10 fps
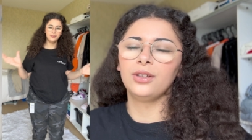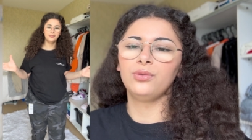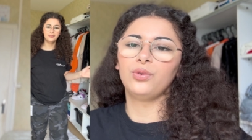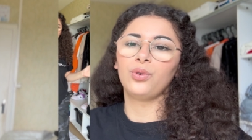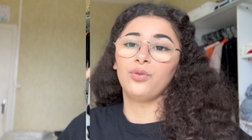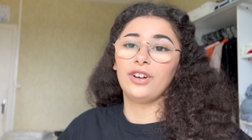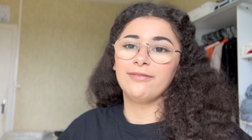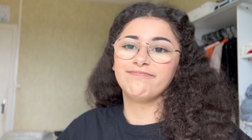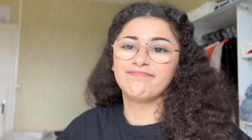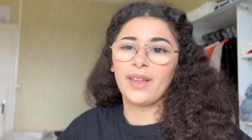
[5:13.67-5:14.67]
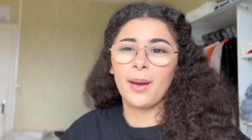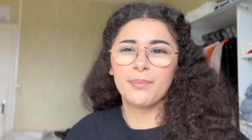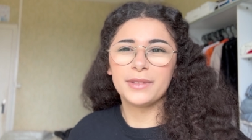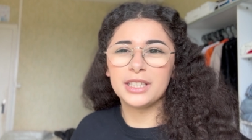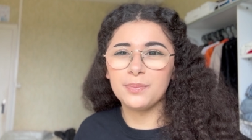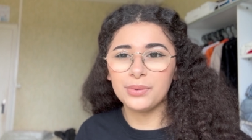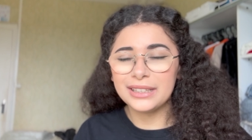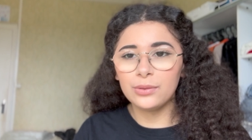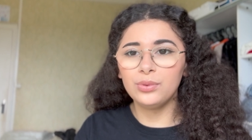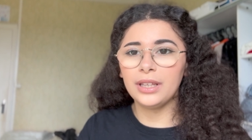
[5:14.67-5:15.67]
Donc euh, voilà, un petit peu
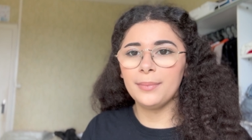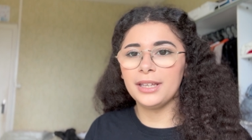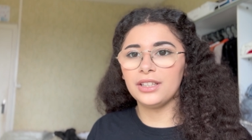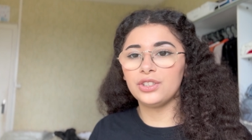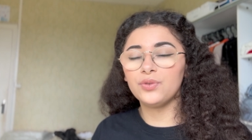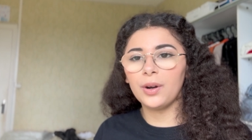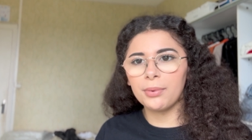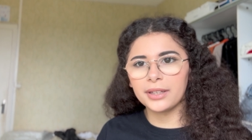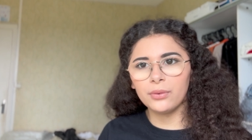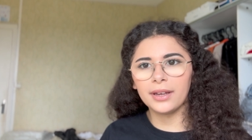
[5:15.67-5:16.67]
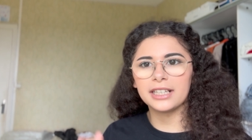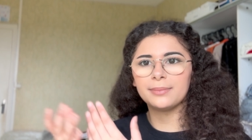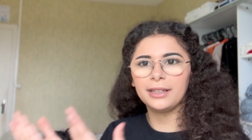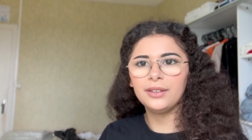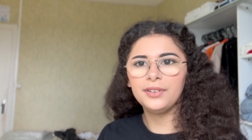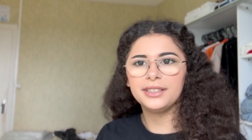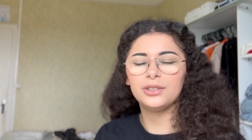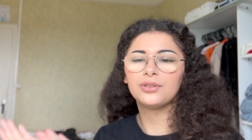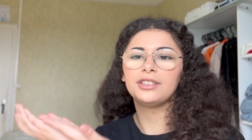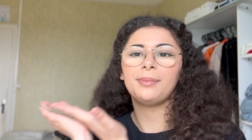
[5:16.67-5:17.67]
dégoûté Mais tu vois, le pantalon, il reste magnifique. C'est
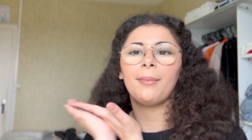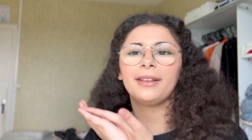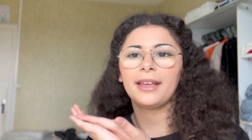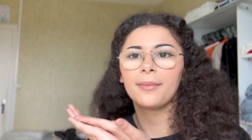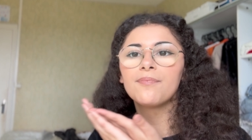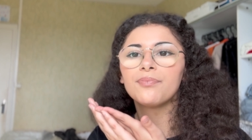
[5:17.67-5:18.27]
juste que c'est pas ma taille.